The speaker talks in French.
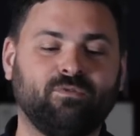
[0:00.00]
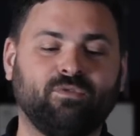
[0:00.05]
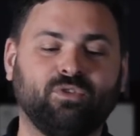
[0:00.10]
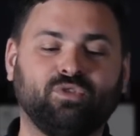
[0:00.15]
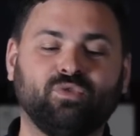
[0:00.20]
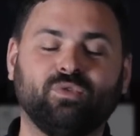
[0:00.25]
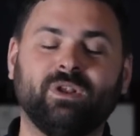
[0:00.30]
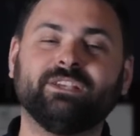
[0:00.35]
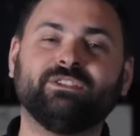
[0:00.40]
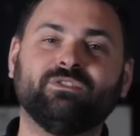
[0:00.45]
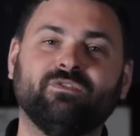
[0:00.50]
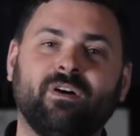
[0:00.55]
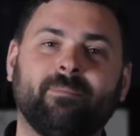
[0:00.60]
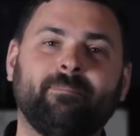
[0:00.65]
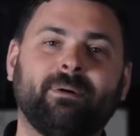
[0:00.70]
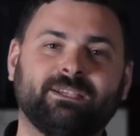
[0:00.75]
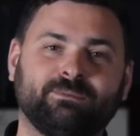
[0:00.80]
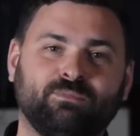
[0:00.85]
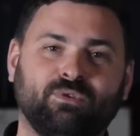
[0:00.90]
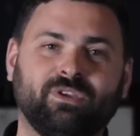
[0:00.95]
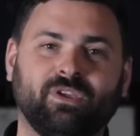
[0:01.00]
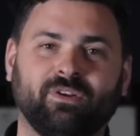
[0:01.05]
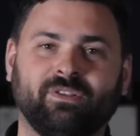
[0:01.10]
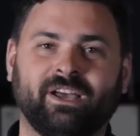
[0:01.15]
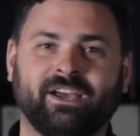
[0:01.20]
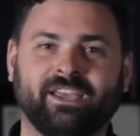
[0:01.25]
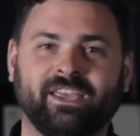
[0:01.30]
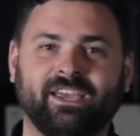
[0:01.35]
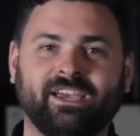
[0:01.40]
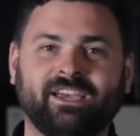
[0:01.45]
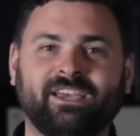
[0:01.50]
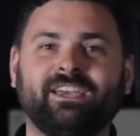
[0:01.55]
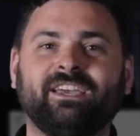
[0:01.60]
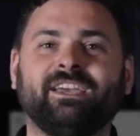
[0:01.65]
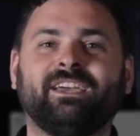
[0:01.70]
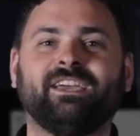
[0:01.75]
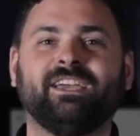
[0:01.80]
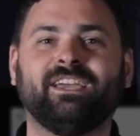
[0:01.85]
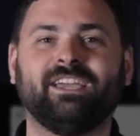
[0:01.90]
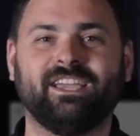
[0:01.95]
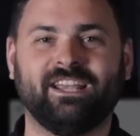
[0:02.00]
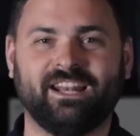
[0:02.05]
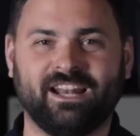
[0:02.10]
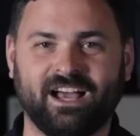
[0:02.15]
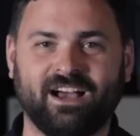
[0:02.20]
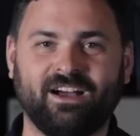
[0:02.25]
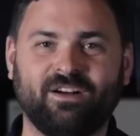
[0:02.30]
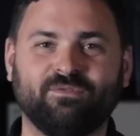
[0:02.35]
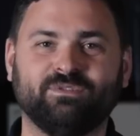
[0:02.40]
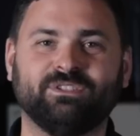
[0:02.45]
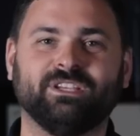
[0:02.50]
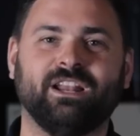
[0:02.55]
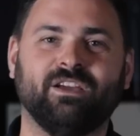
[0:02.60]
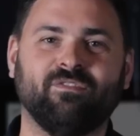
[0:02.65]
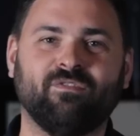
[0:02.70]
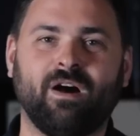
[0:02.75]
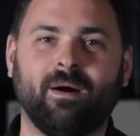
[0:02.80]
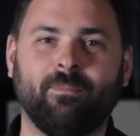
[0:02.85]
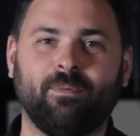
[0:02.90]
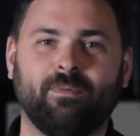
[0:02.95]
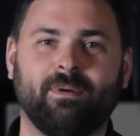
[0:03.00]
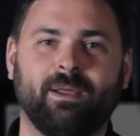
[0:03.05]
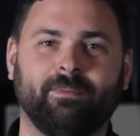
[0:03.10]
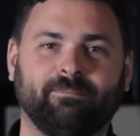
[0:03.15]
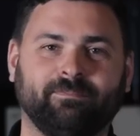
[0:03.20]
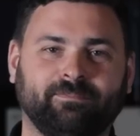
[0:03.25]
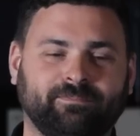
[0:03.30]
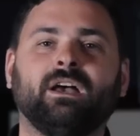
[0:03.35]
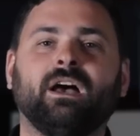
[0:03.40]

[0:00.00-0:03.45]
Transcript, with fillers: votre culasse ne va pas se bloquer en arrière, et là, vous allez avoir un problème.